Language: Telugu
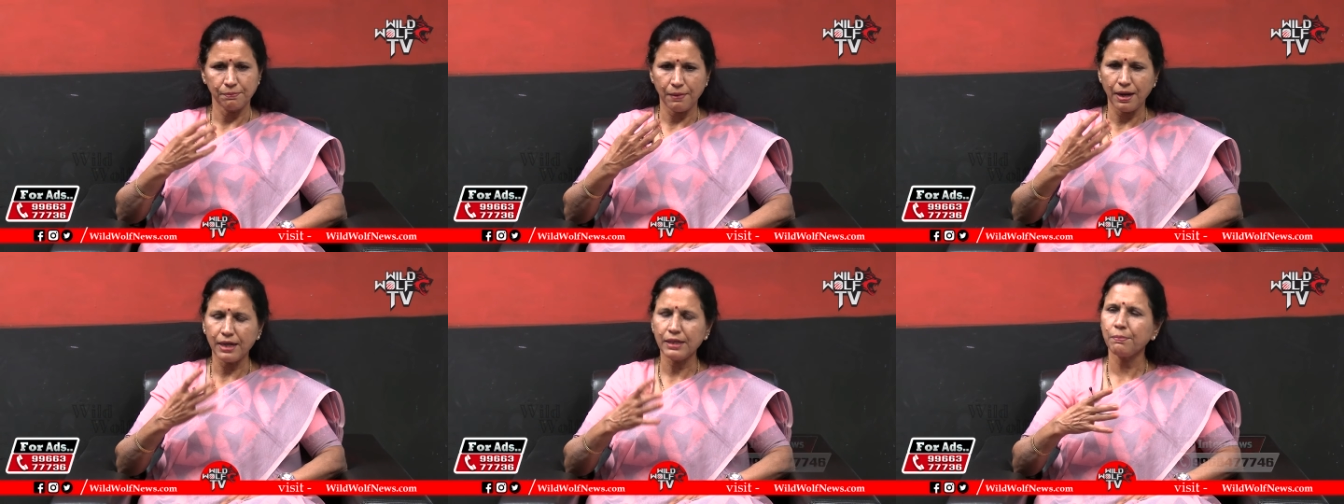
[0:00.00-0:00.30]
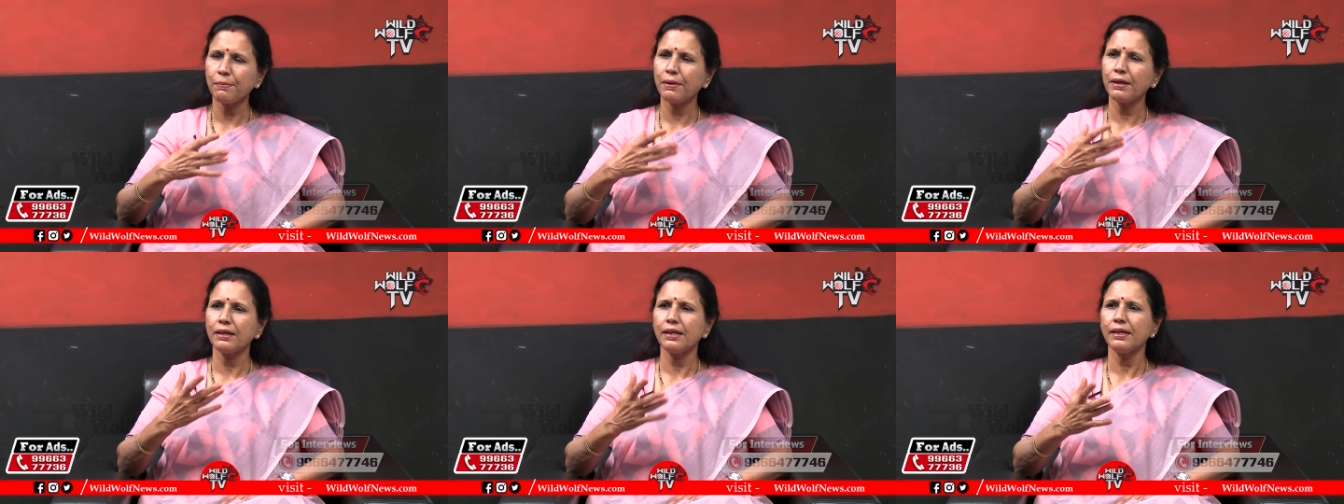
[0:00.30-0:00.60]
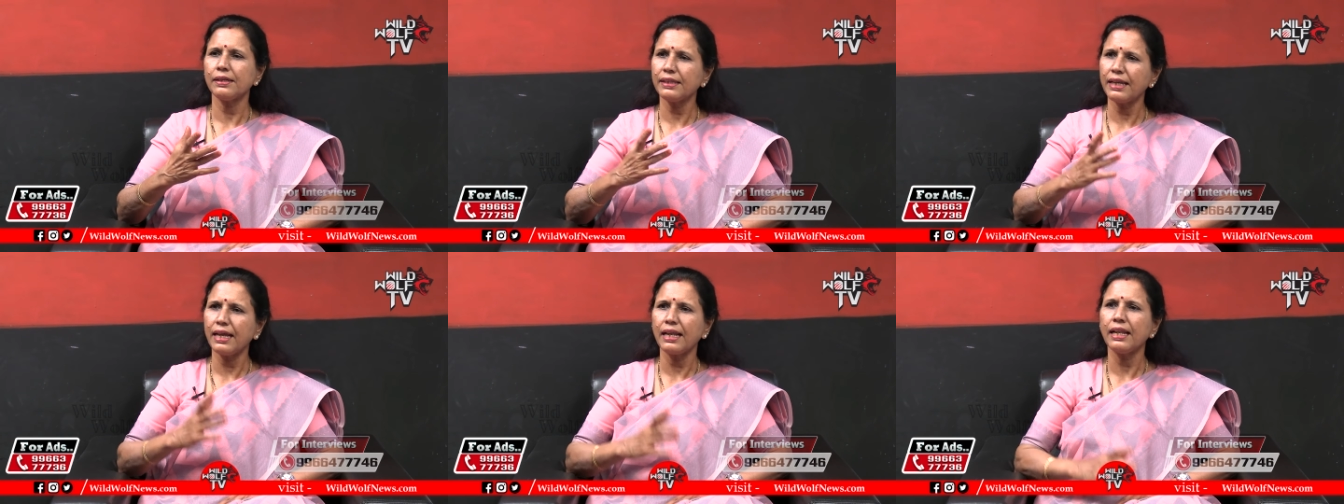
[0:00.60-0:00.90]
మాట
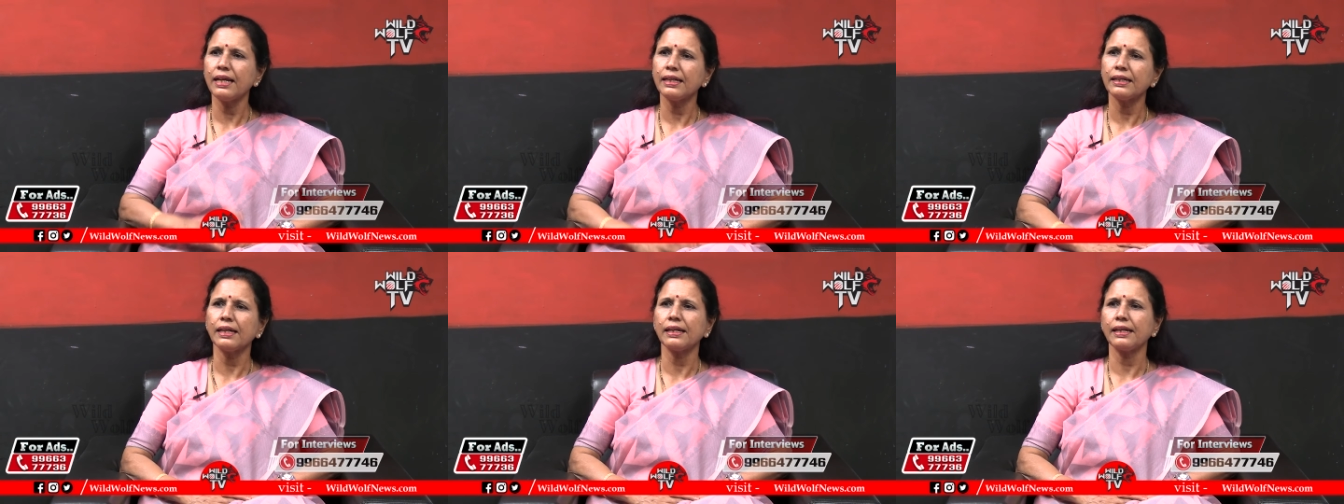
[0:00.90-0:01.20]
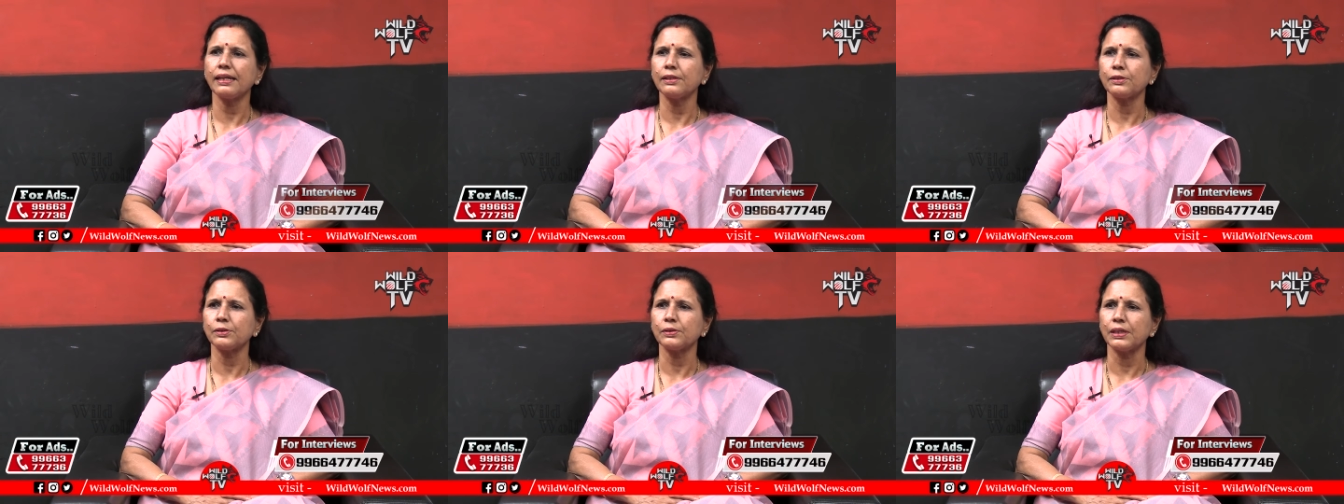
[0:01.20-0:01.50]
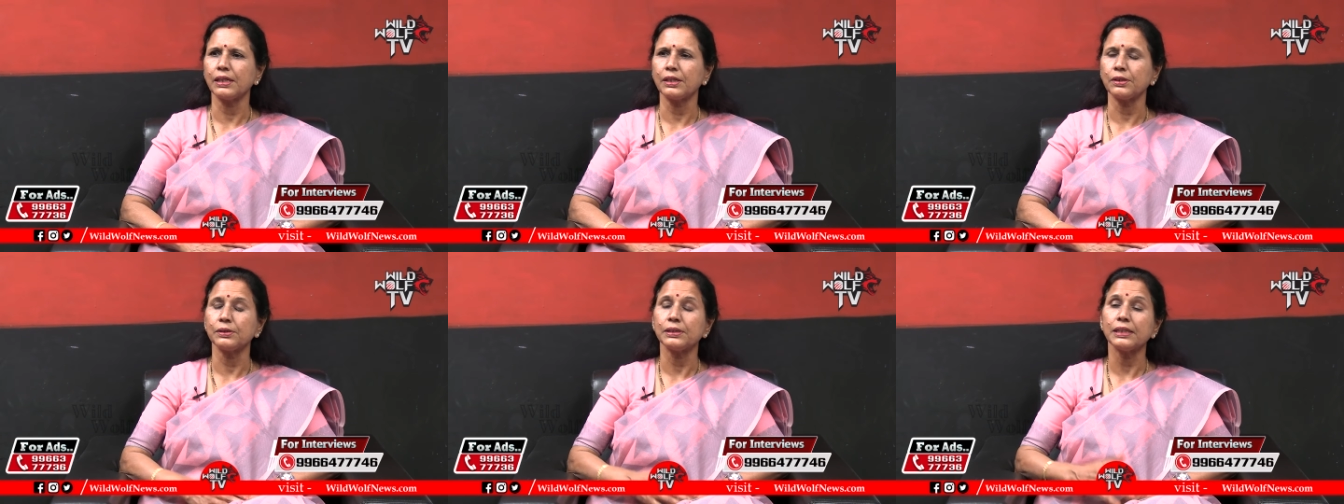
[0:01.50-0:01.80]
మాట్లాడితే ఎలహంకకి
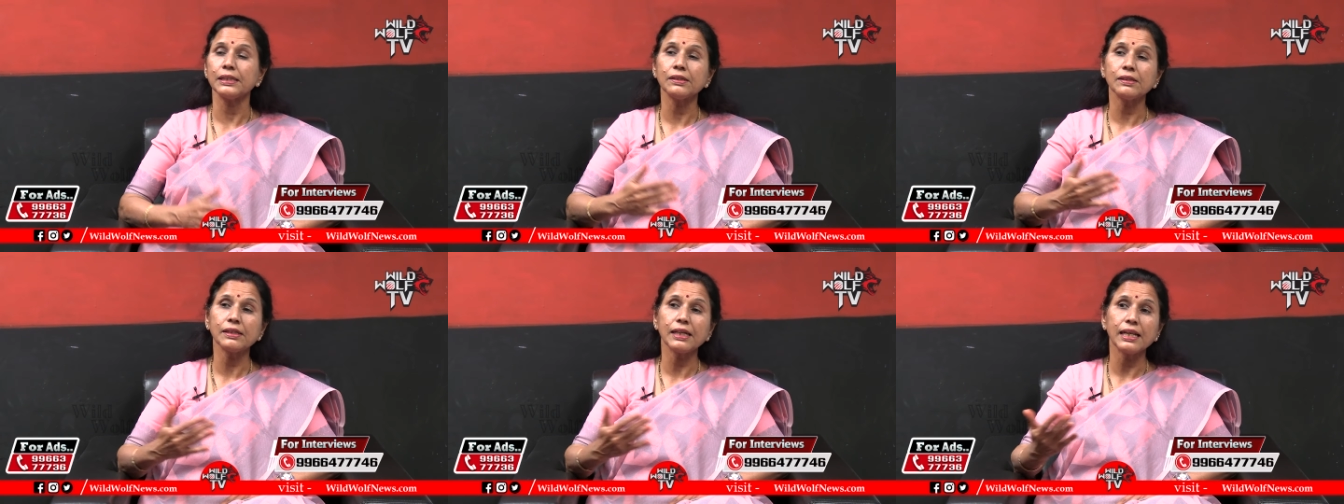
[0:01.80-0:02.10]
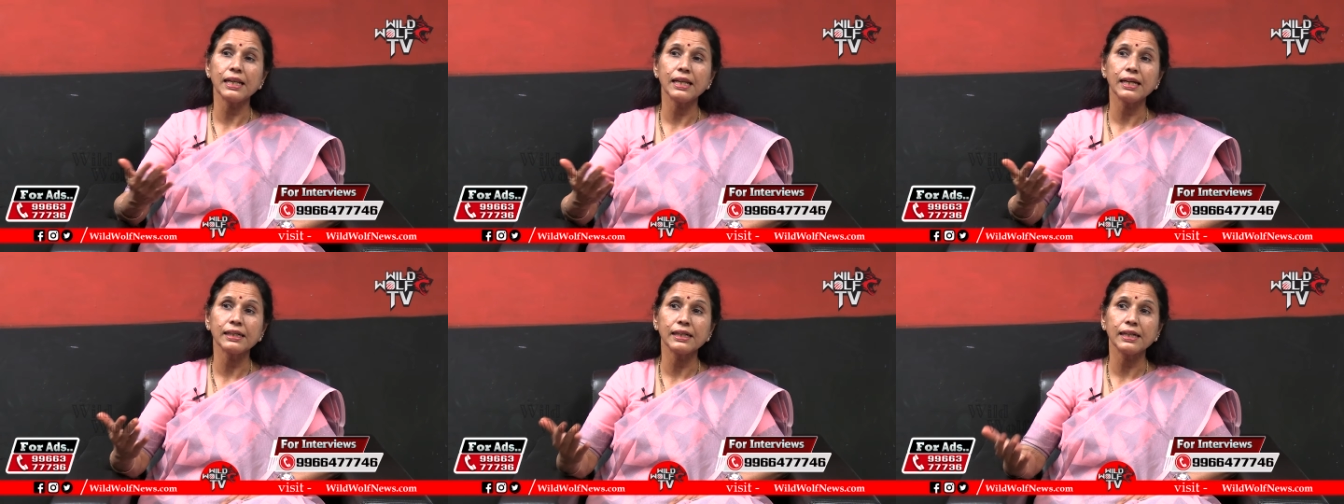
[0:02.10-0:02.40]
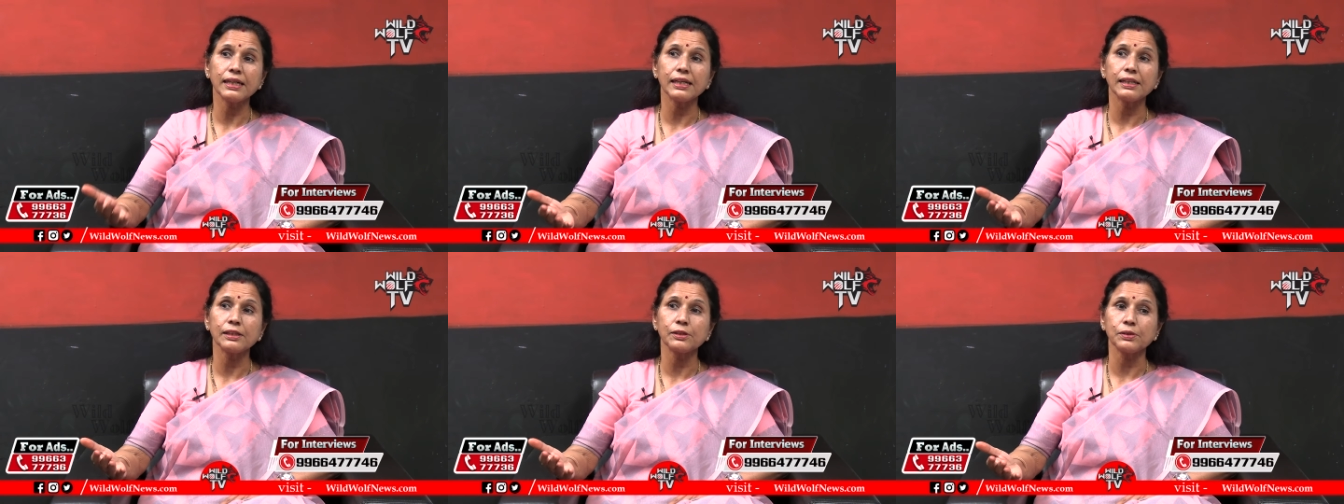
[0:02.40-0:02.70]
వెళ్తున్నాడు ఎందుకు
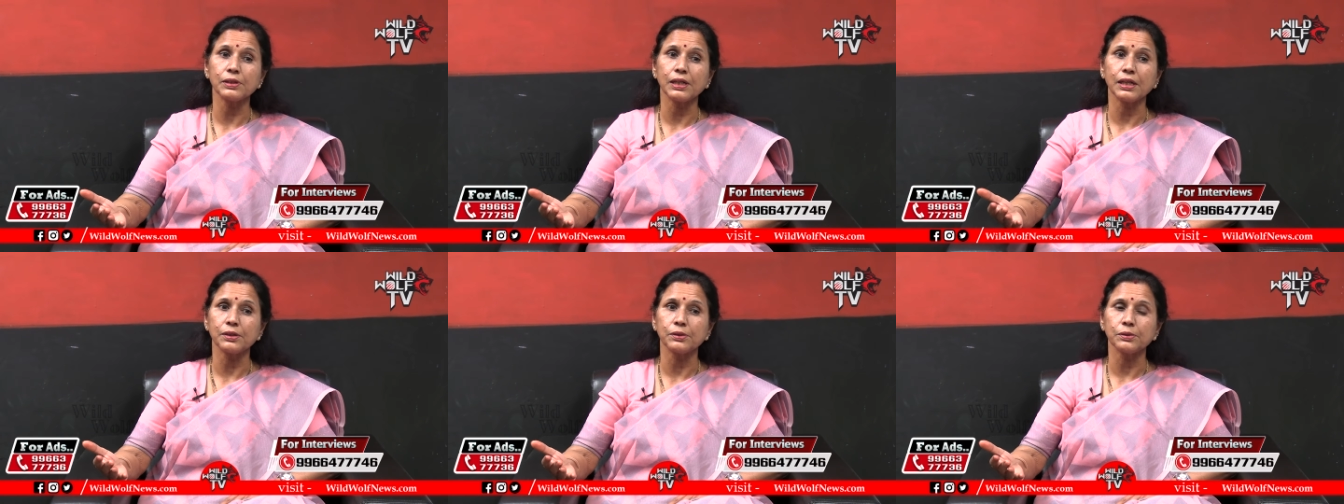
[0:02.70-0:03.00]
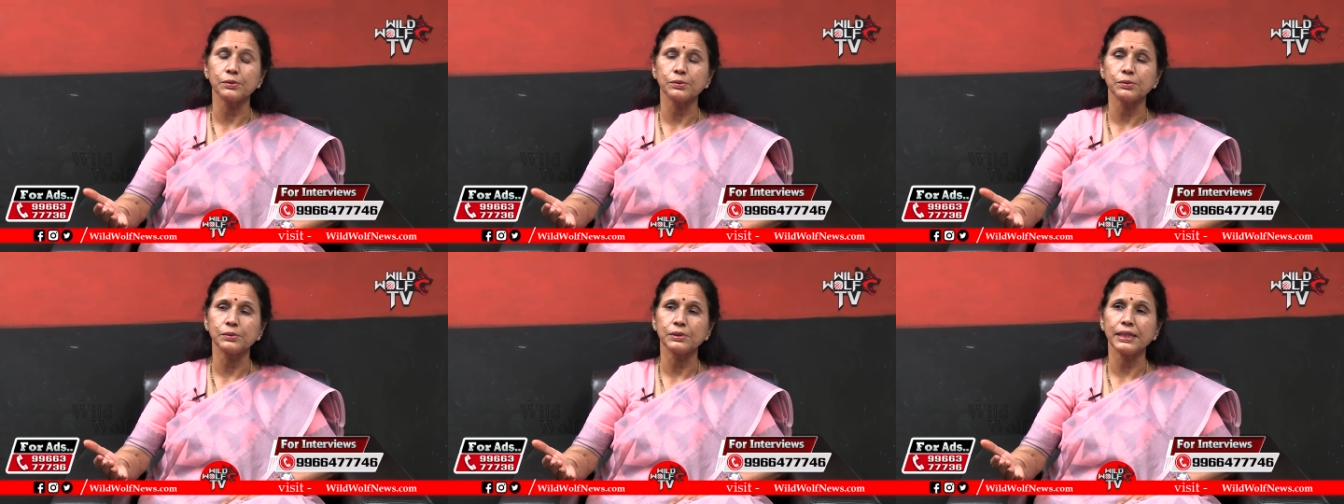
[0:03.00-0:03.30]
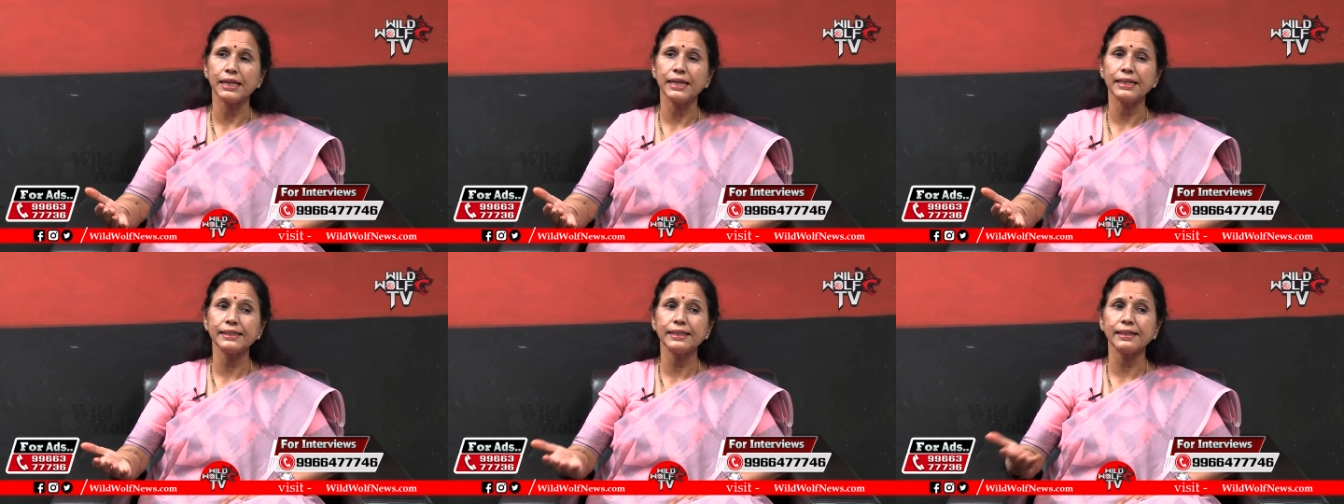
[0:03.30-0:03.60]
ఎలహంకకి వెళ్తున్నాడు
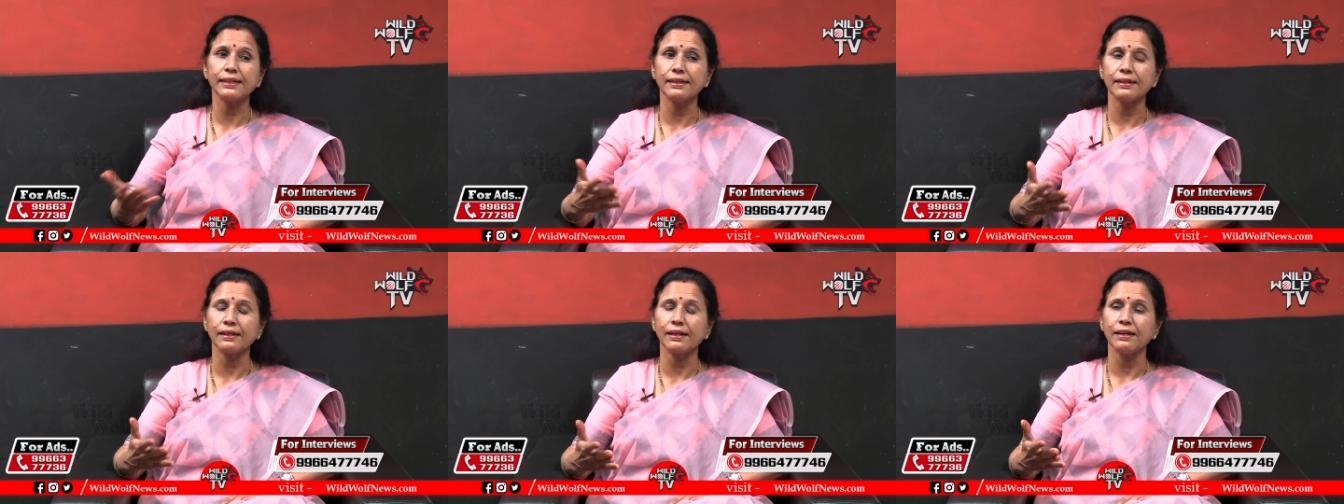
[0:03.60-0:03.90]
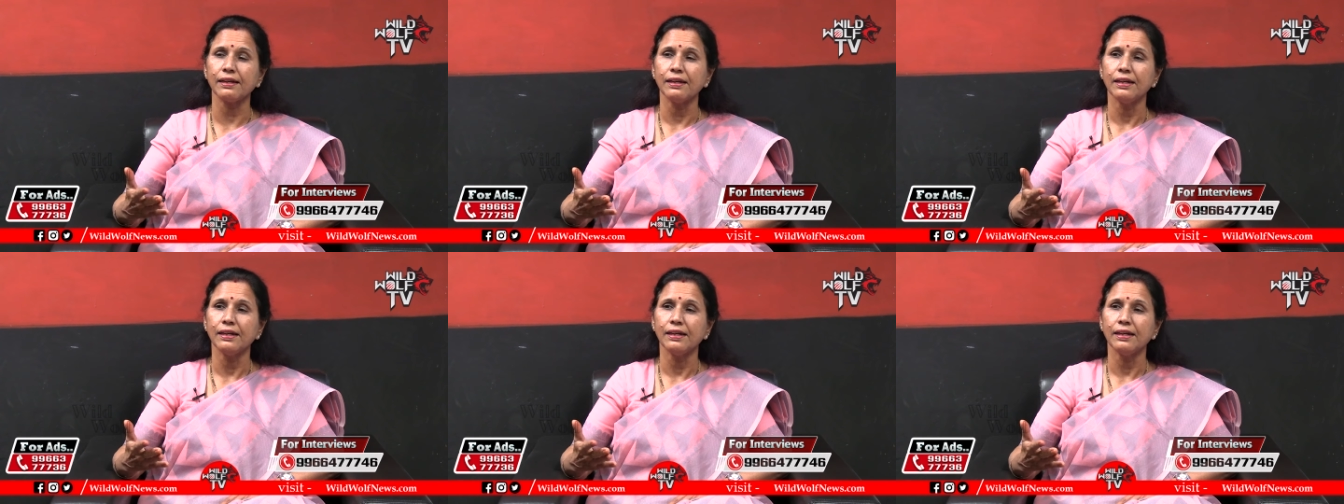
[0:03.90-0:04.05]
ఏంటి అక్కడ